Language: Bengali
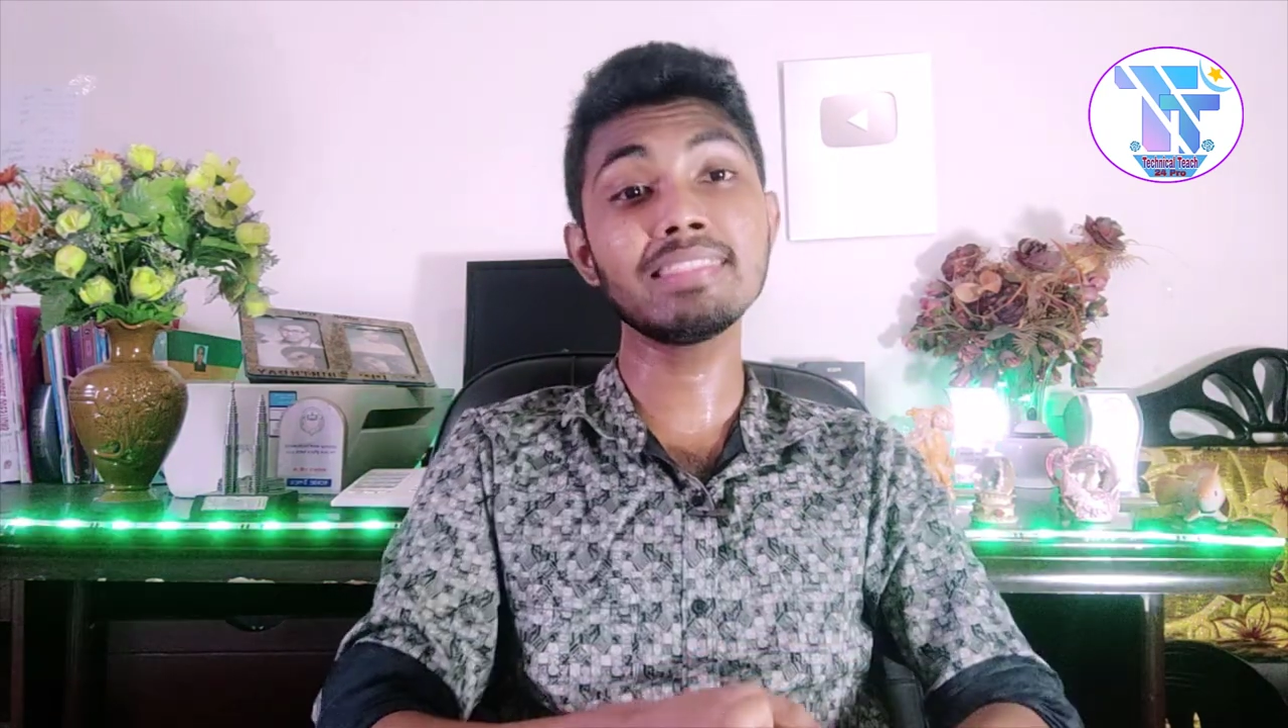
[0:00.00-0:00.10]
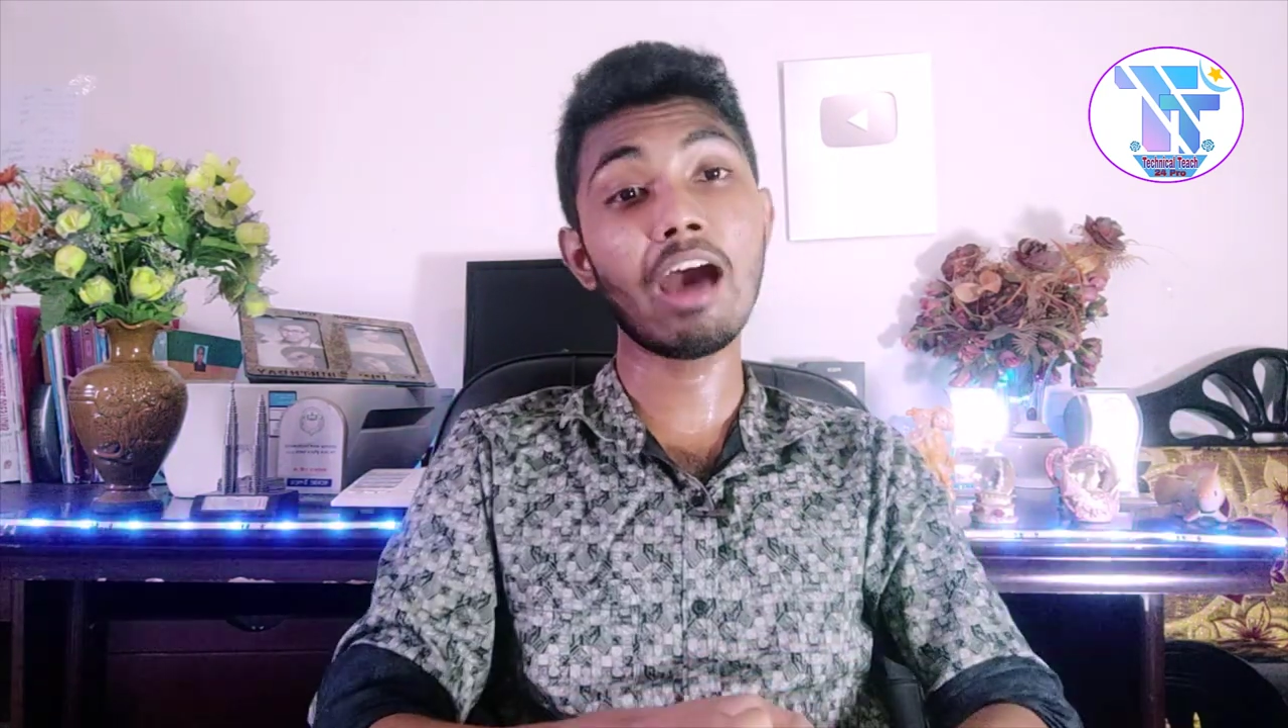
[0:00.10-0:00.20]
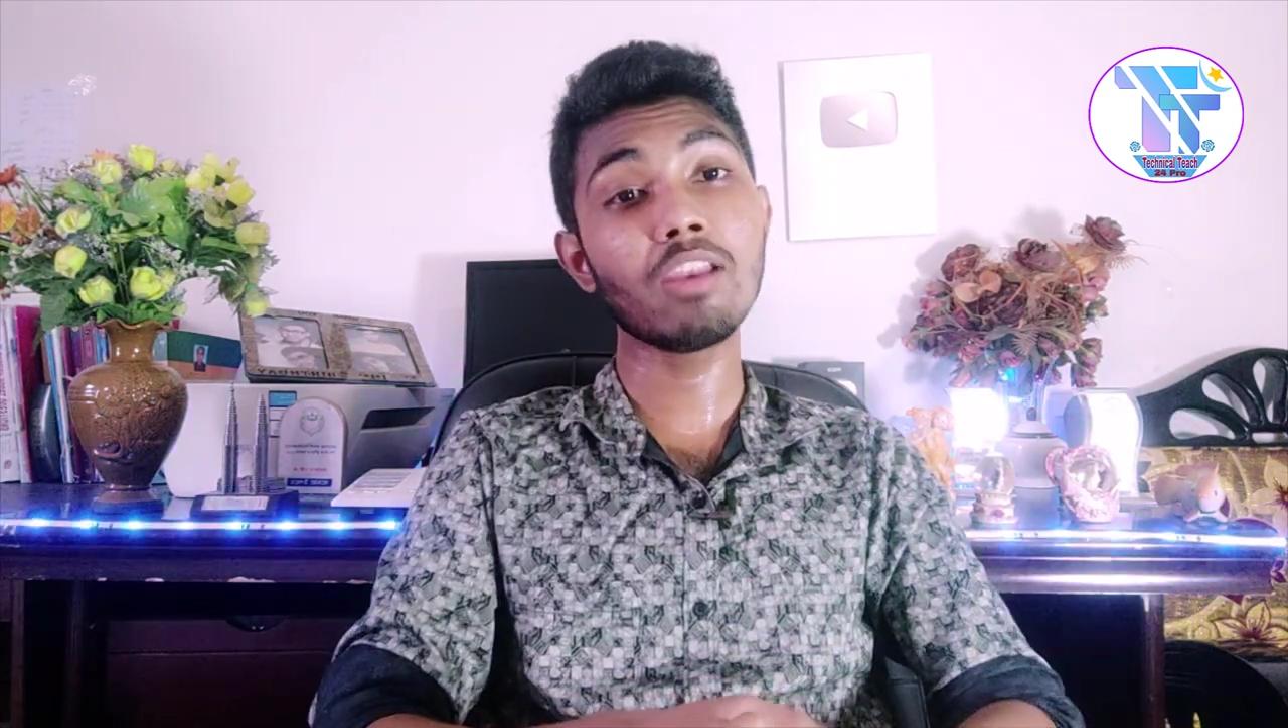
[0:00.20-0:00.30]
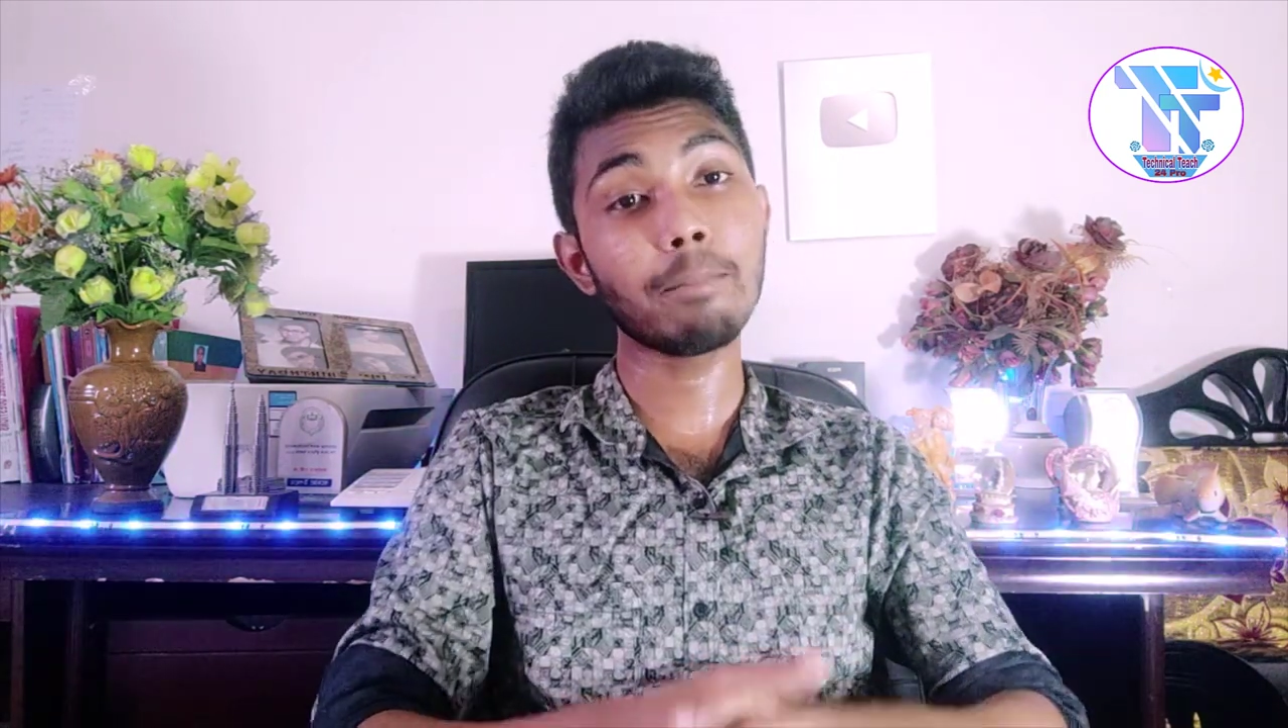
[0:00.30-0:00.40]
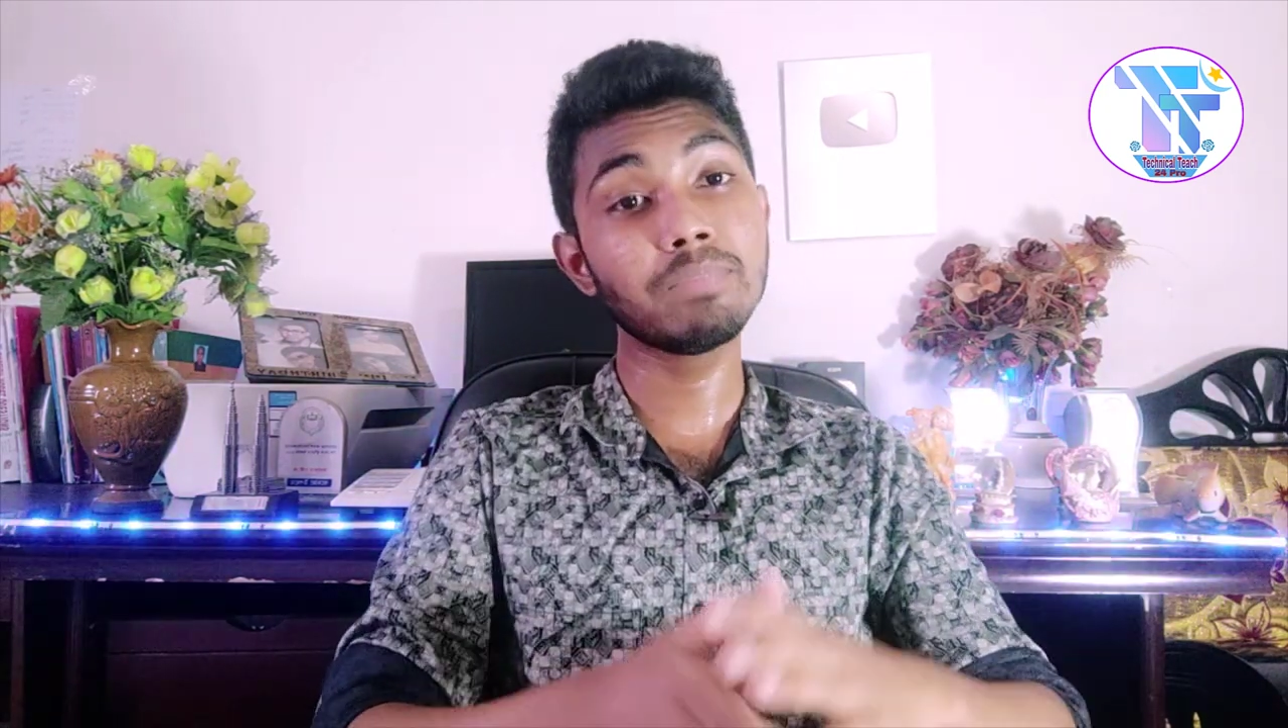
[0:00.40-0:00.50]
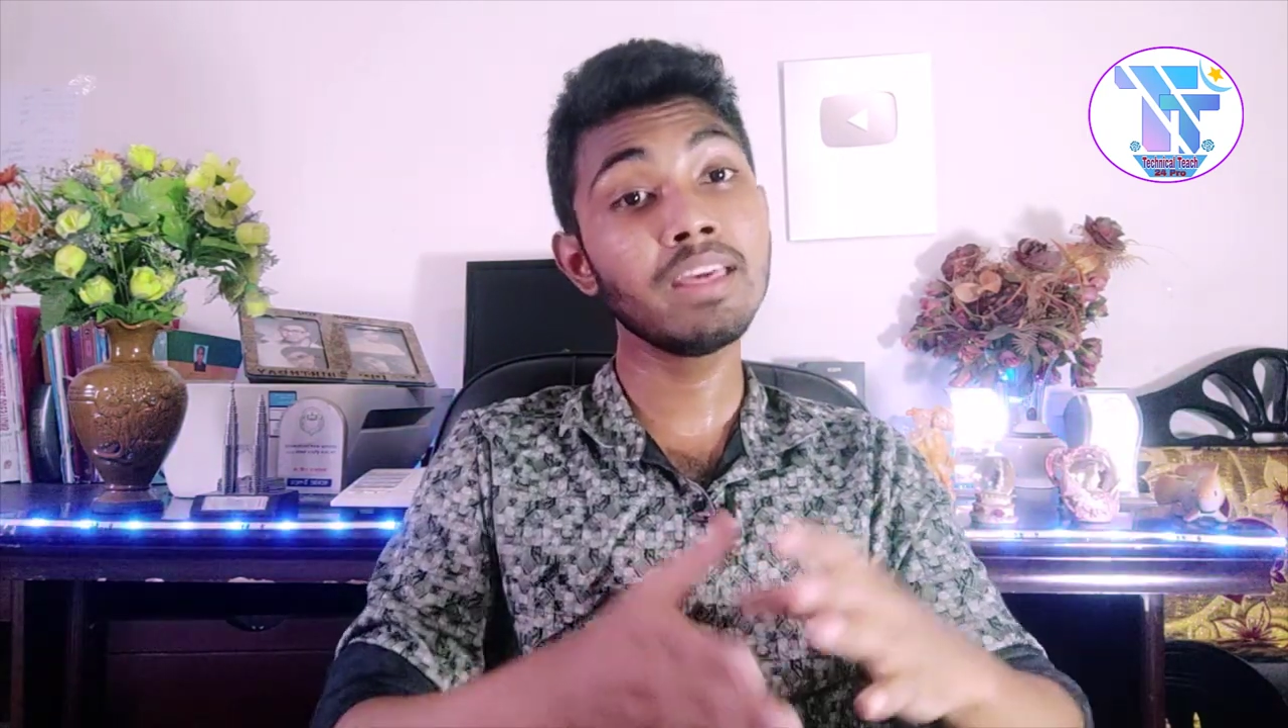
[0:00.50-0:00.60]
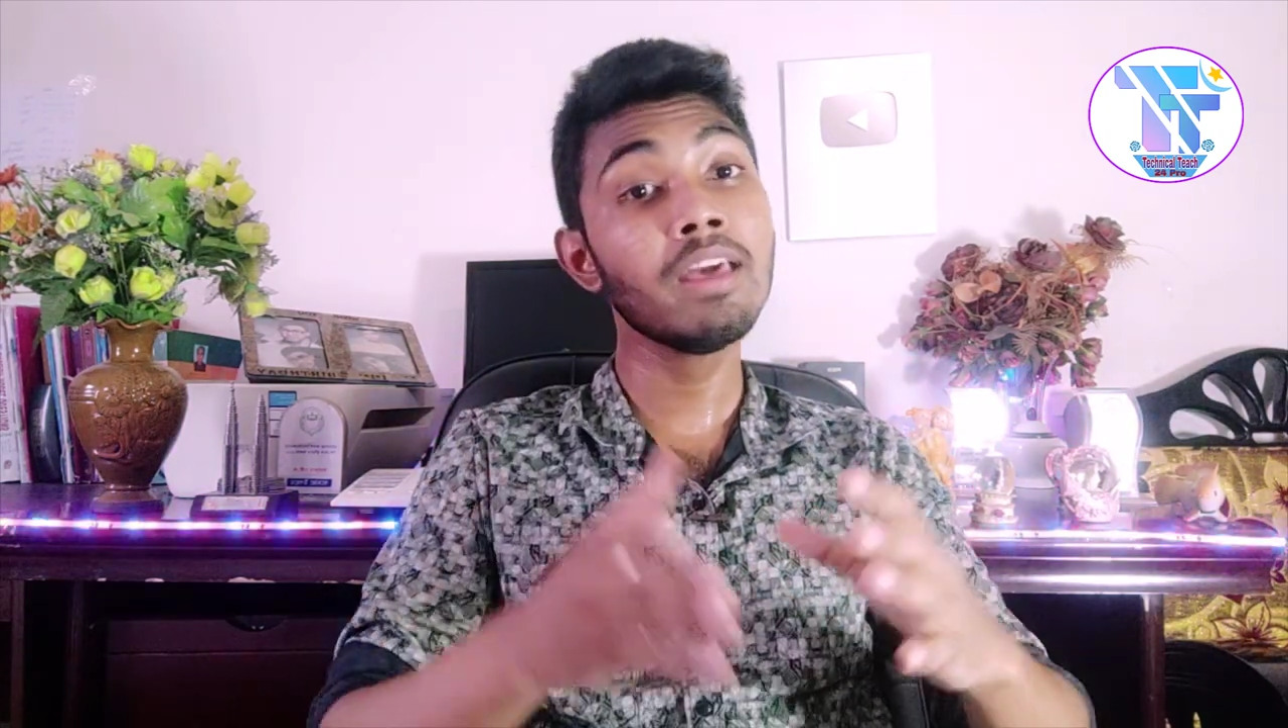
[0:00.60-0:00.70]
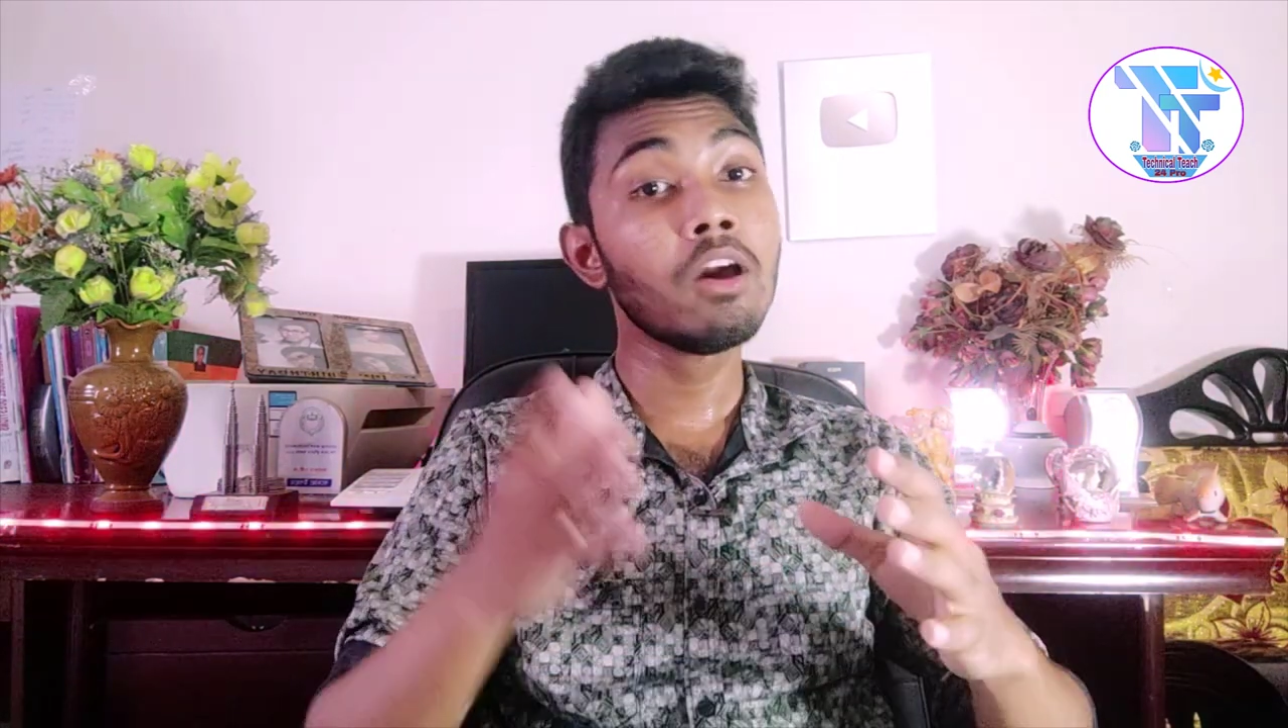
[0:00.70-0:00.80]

তাহলে আপনি